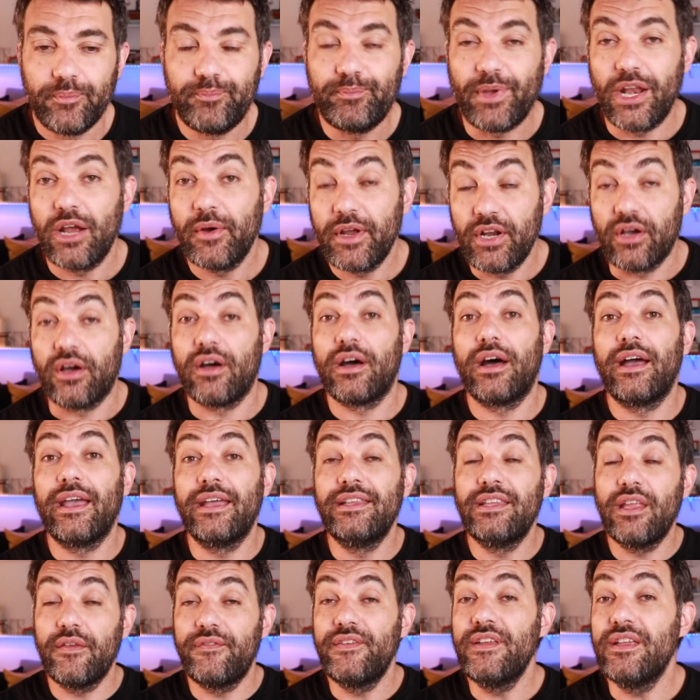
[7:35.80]
pero bueno,
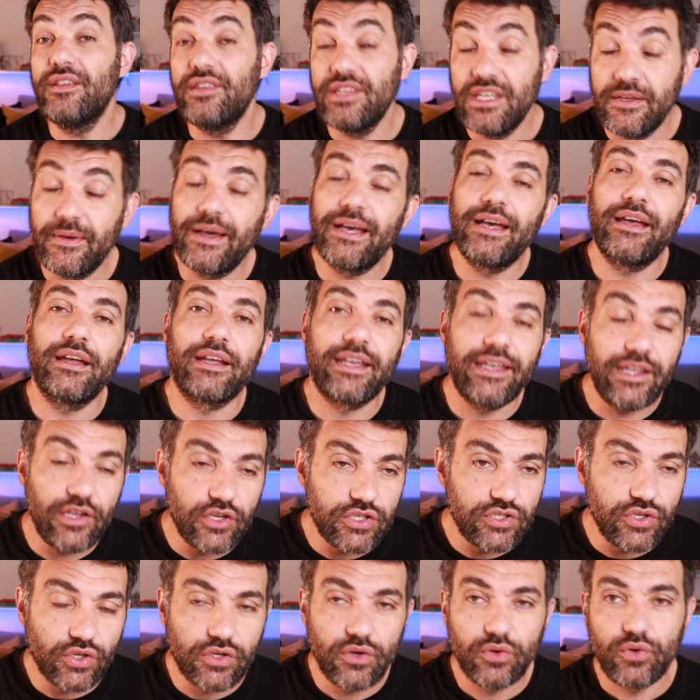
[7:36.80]
en definitiva, ¿qué
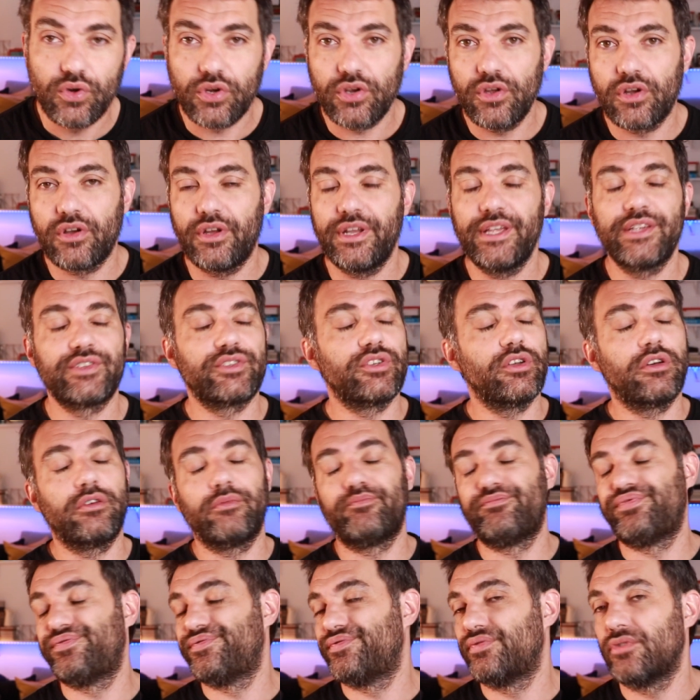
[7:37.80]
es lo que ocurrió con
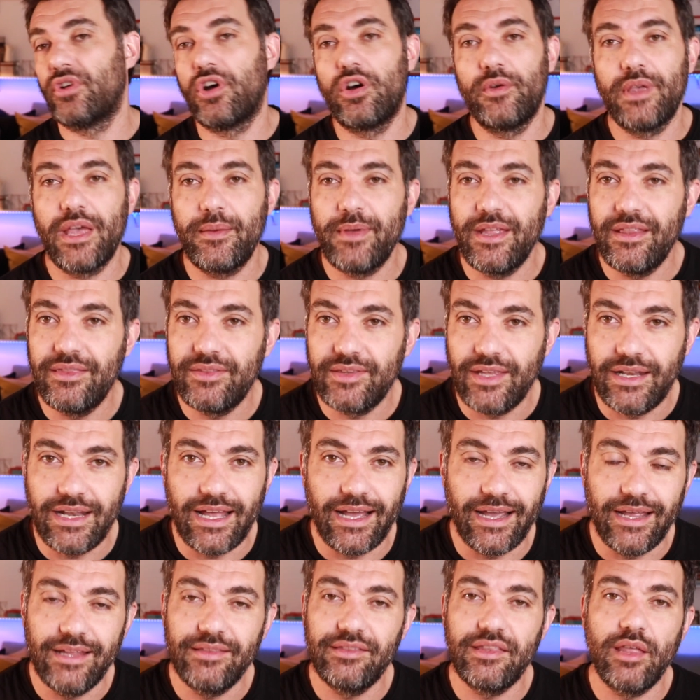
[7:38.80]
eso? obviamente
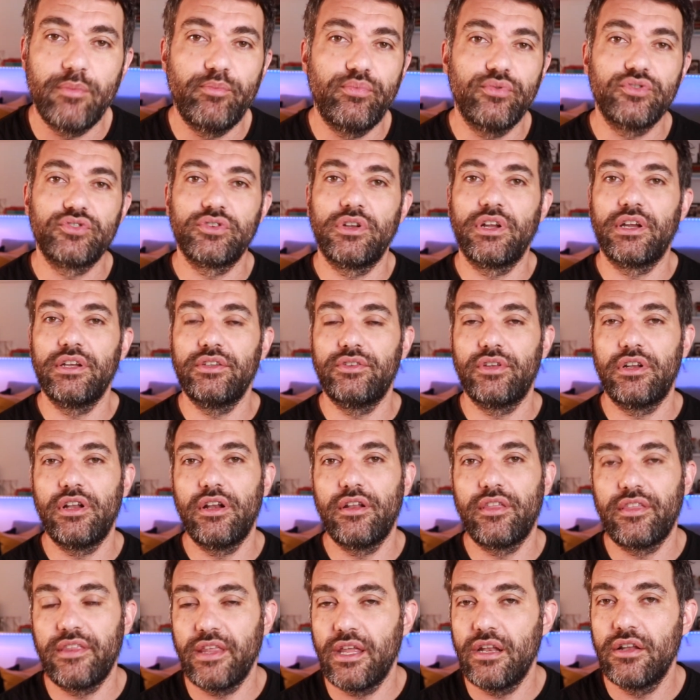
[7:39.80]
la gente puso los gritos en
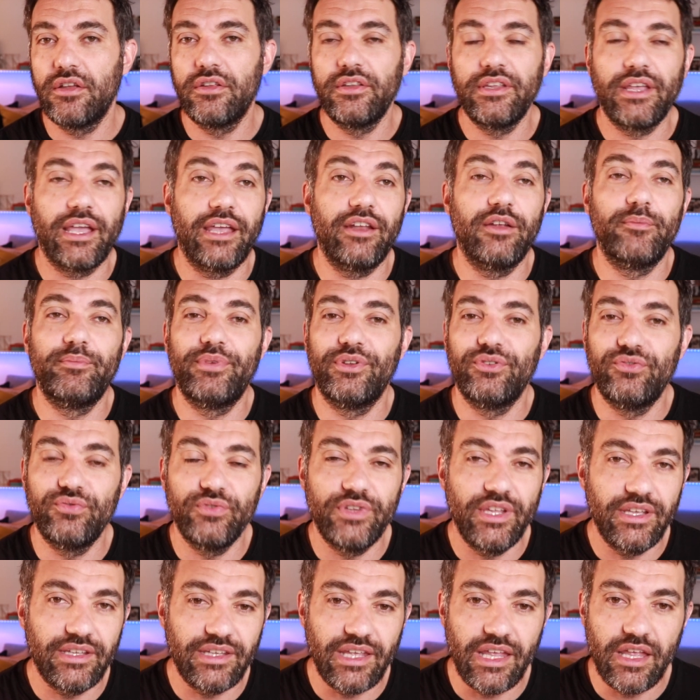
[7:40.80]
el cielo, dijeron, pero
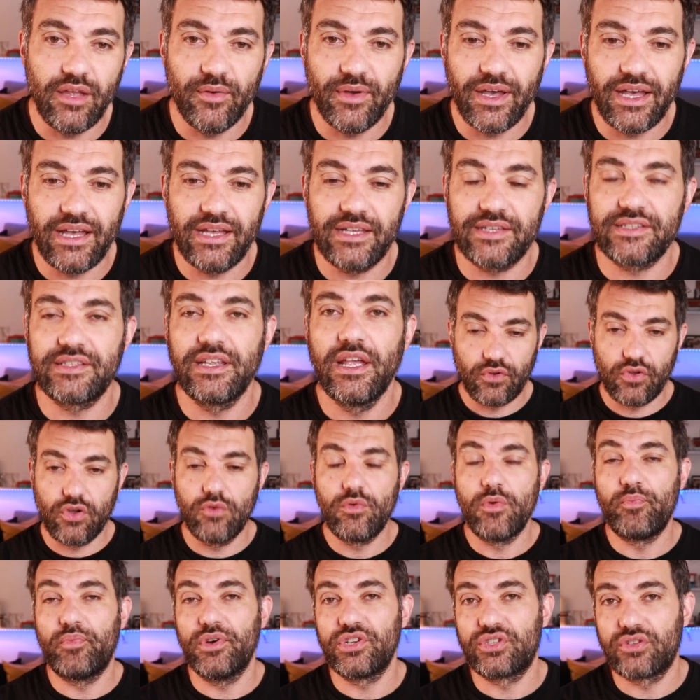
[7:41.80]
tú de qué vas,
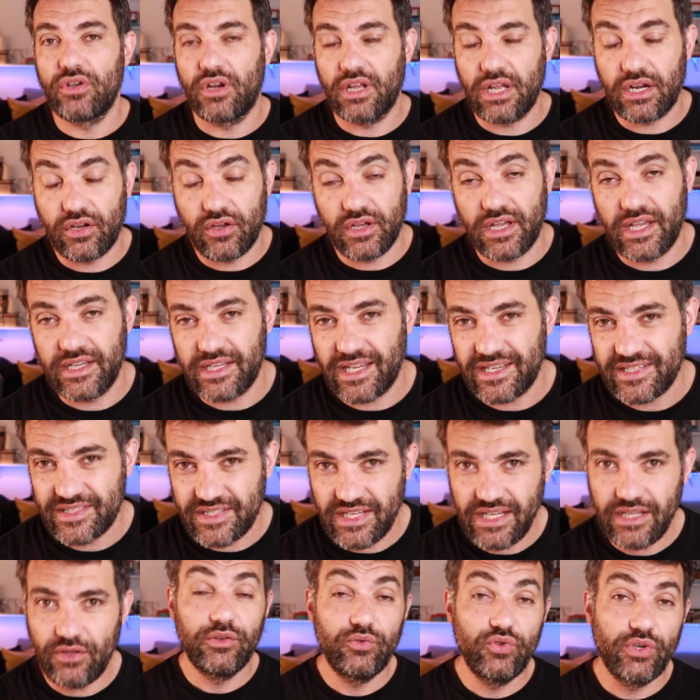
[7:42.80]
cómo puedes colgar cosas
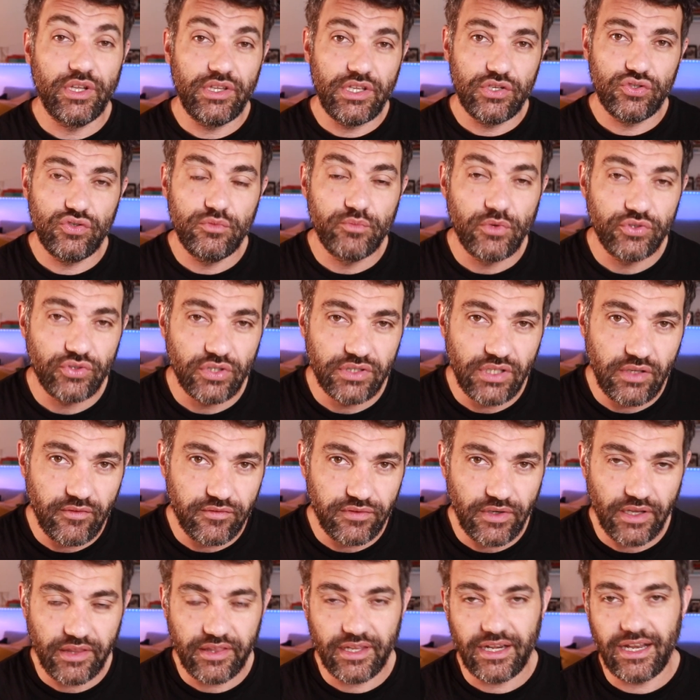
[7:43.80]
así, tú que tienes un montón de
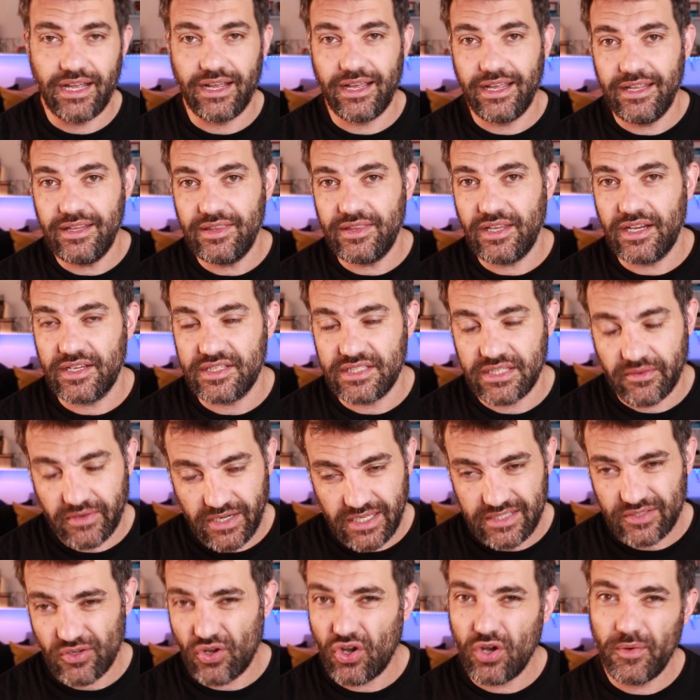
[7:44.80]
influencia en la gente, las
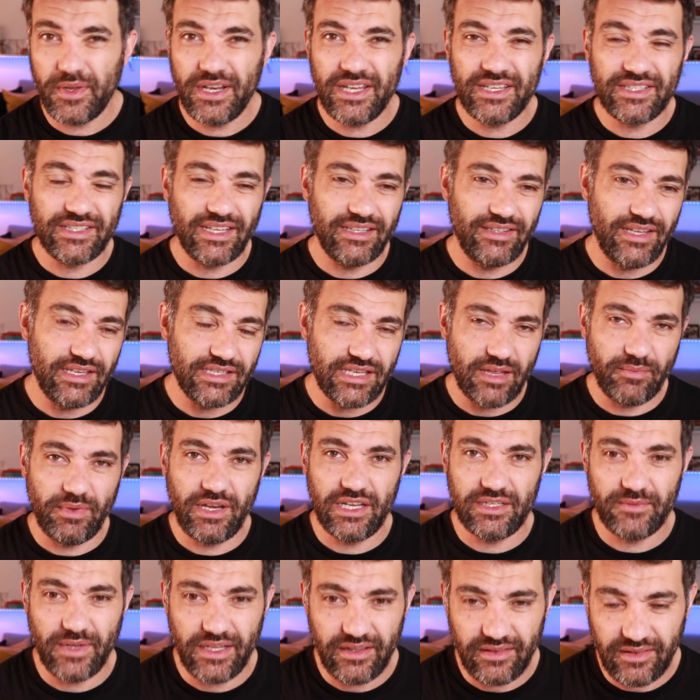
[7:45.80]
chavalas jóvenes que tienes
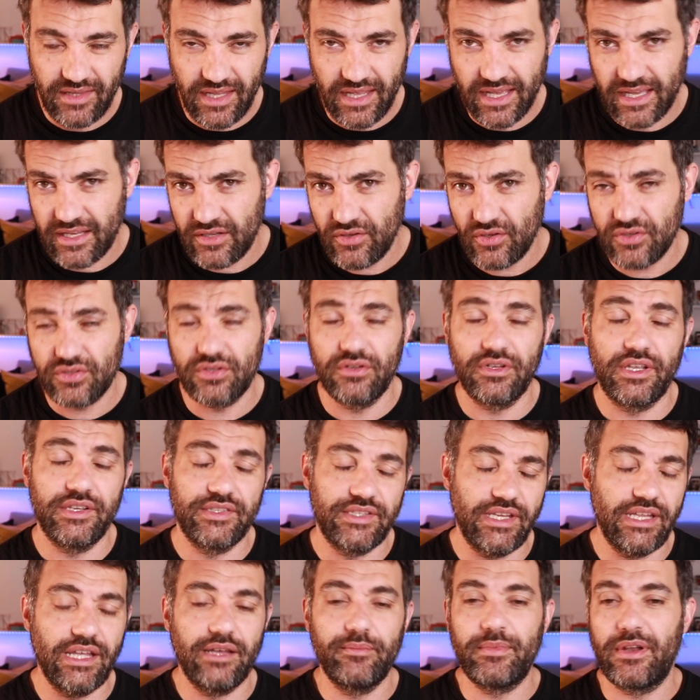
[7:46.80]
apenas 20 años, lo que
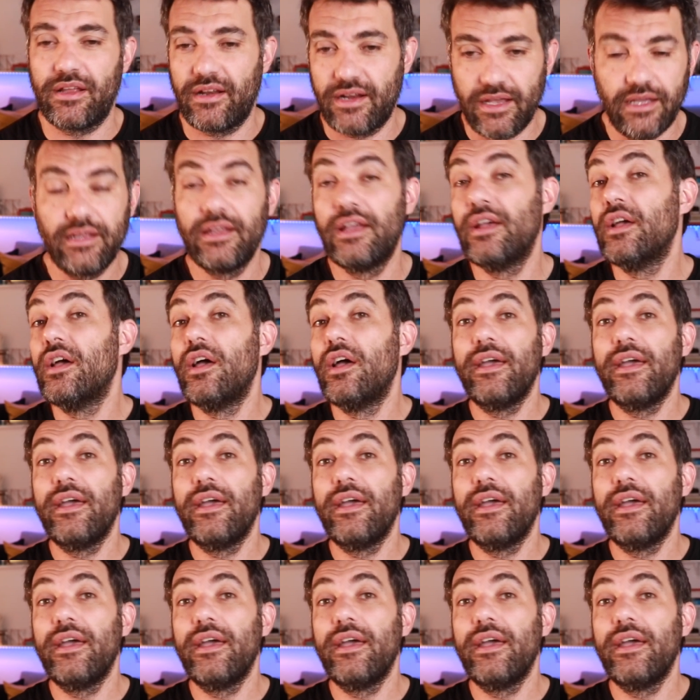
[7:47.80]
sea, banana.